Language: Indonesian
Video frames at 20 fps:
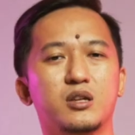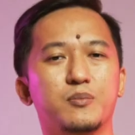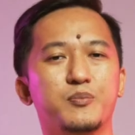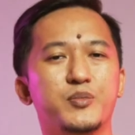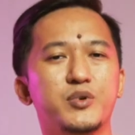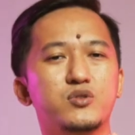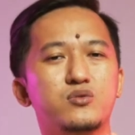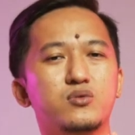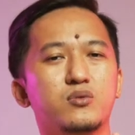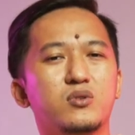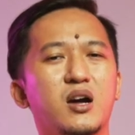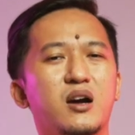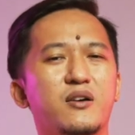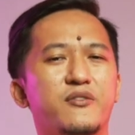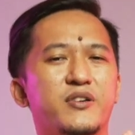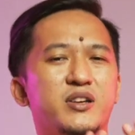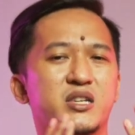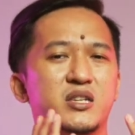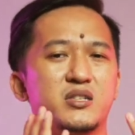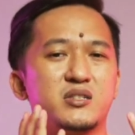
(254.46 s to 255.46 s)
tapi juga
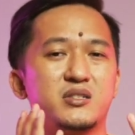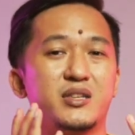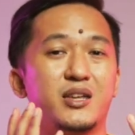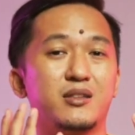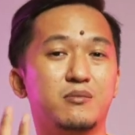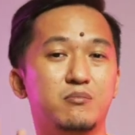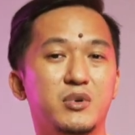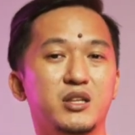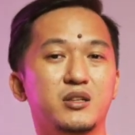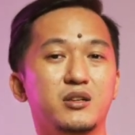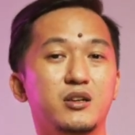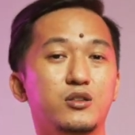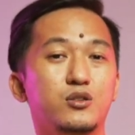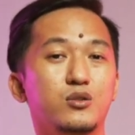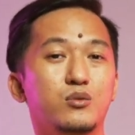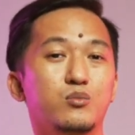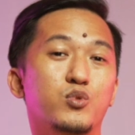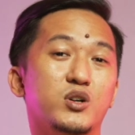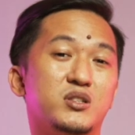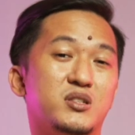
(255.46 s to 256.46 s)
fashion statement
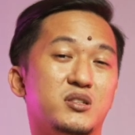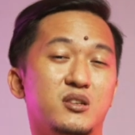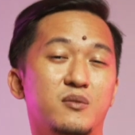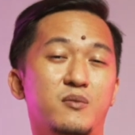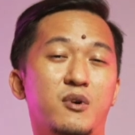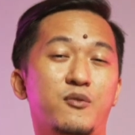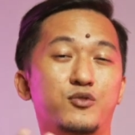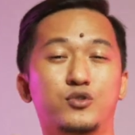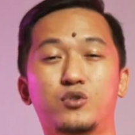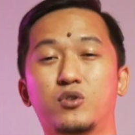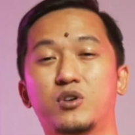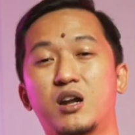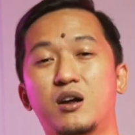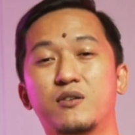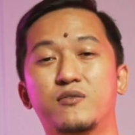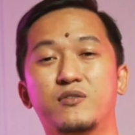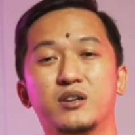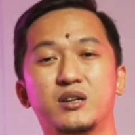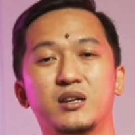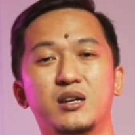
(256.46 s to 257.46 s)
gitu buat sesama
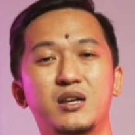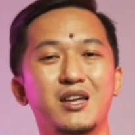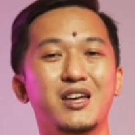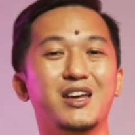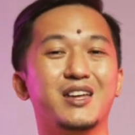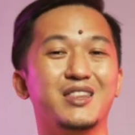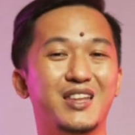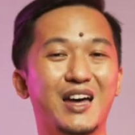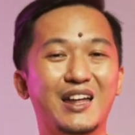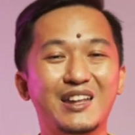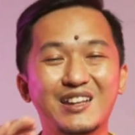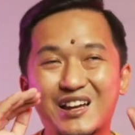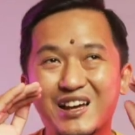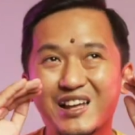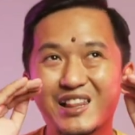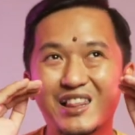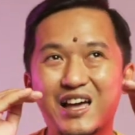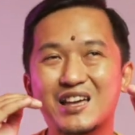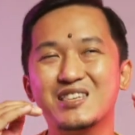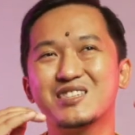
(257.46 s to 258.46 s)
fotografer. Dan
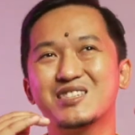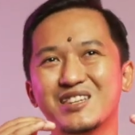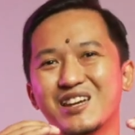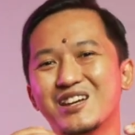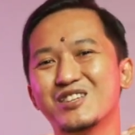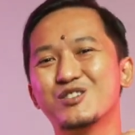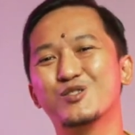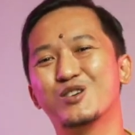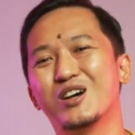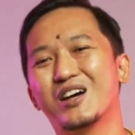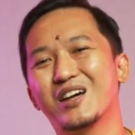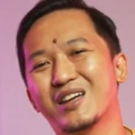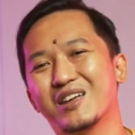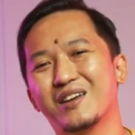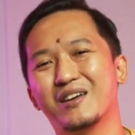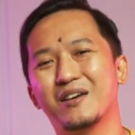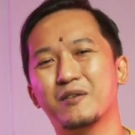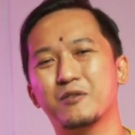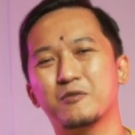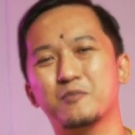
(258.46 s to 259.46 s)
kelasnya juga
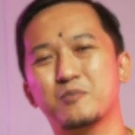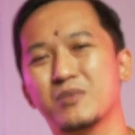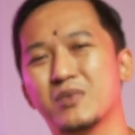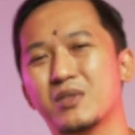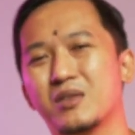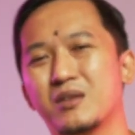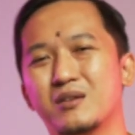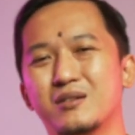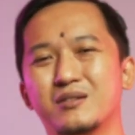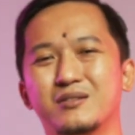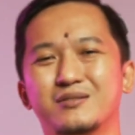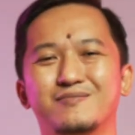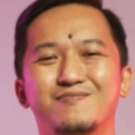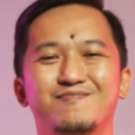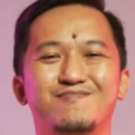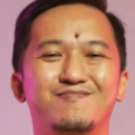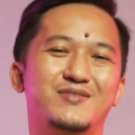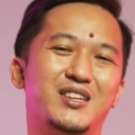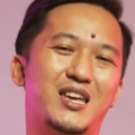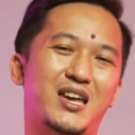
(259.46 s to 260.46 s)
kayak
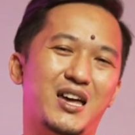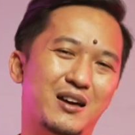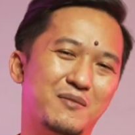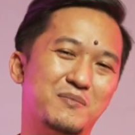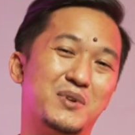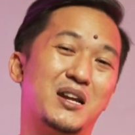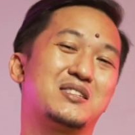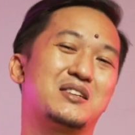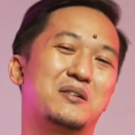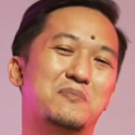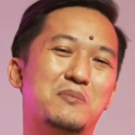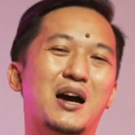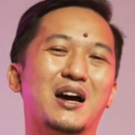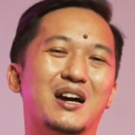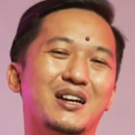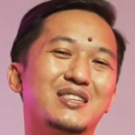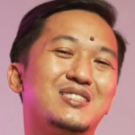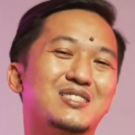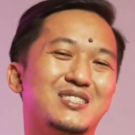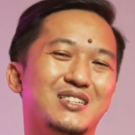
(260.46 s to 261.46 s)
ya berasa
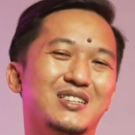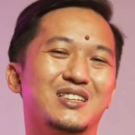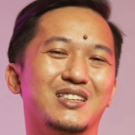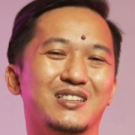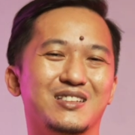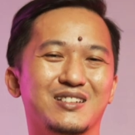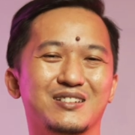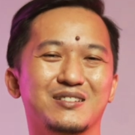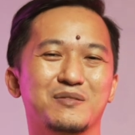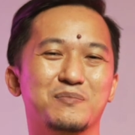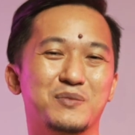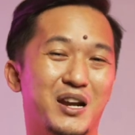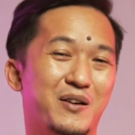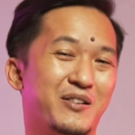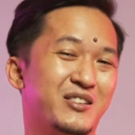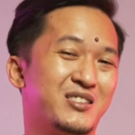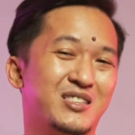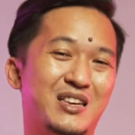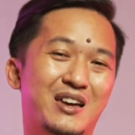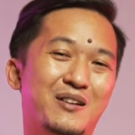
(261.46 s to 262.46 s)
banget sih, gitu.
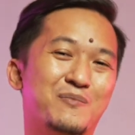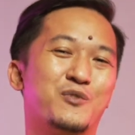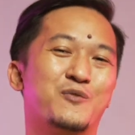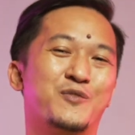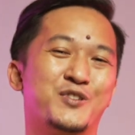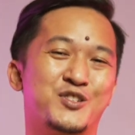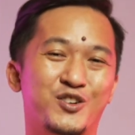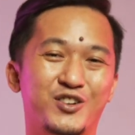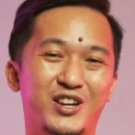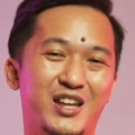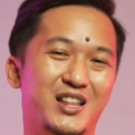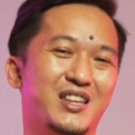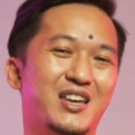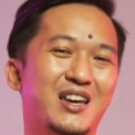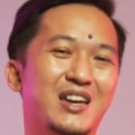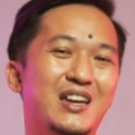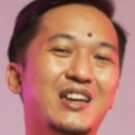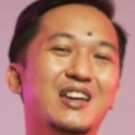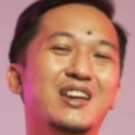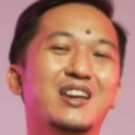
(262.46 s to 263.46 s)
berasa
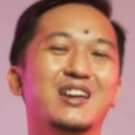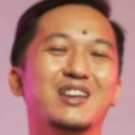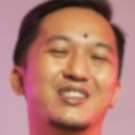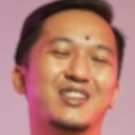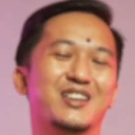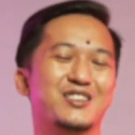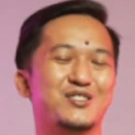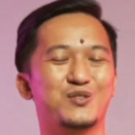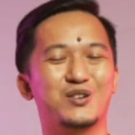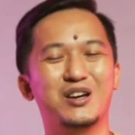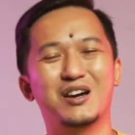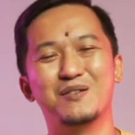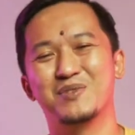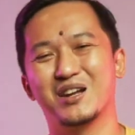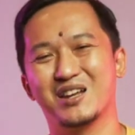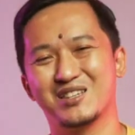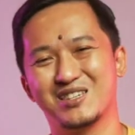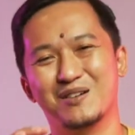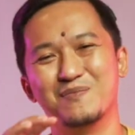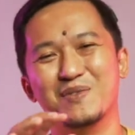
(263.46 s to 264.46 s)
profesionalnya dan juga
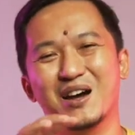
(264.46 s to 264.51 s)
berasa